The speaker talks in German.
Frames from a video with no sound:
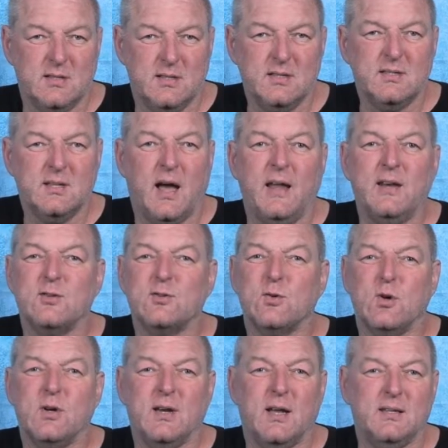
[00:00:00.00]
ist eine
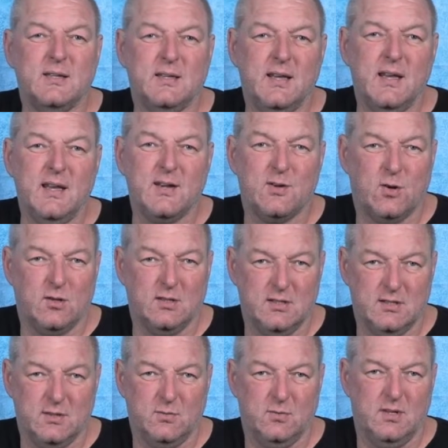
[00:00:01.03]
sogenannte
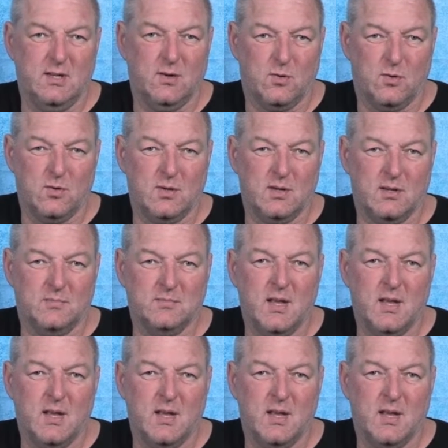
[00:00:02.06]
Gegenkonditionierung